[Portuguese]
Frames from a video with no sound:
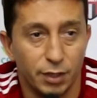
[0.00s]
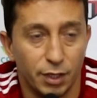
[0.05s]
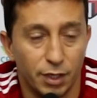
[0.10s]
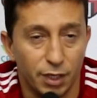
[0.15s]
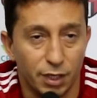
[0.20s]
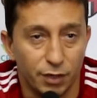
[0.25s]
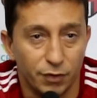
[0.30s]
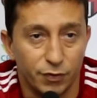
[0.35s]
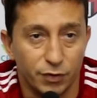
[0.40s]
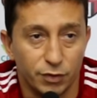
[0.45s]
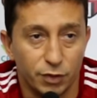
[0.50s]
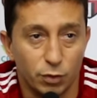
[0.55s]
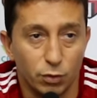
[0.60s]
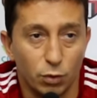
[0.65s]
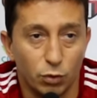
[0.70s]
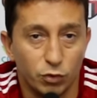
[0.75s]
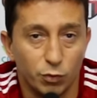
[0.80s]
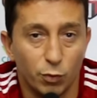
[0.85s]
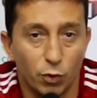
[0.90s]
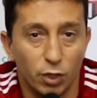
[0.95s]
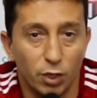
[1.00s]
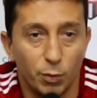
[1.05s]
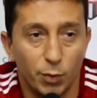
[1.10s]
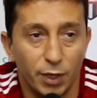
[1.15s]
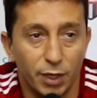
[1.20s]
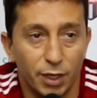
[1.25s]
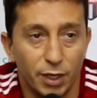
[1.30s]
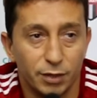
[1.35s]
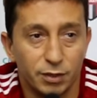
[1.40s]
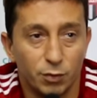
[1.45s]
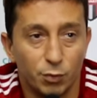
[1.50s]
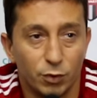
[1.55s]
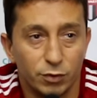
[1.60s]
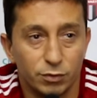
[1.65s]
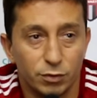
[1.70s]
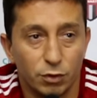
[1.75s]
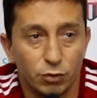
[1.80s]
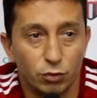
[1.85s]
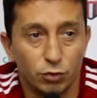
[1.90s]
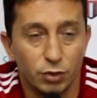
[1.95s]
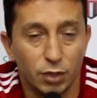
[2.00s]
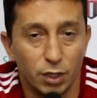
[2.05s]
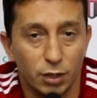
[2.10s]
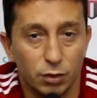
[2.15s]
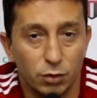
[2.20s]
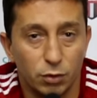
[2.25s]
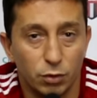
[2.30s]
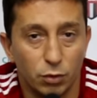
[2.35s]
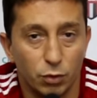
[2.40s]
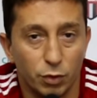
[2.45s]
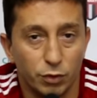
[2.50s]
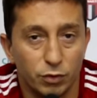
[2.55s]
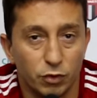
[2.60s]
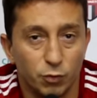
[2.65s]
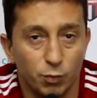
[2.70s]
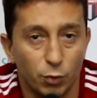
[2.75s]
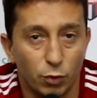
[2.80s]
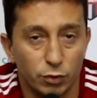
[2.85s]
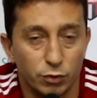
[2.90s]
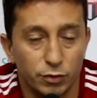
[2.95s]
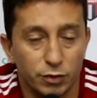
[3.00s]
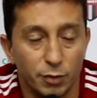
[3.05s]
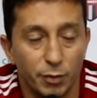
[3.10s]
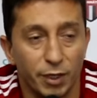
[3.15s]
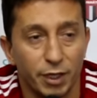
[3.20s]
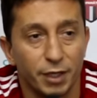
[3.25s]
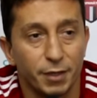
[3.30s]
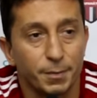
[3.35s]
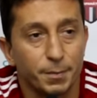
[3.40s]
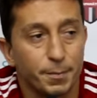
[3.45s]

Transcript: é, fazer gols de bola parada e possa nos ajudar com esses pontos também.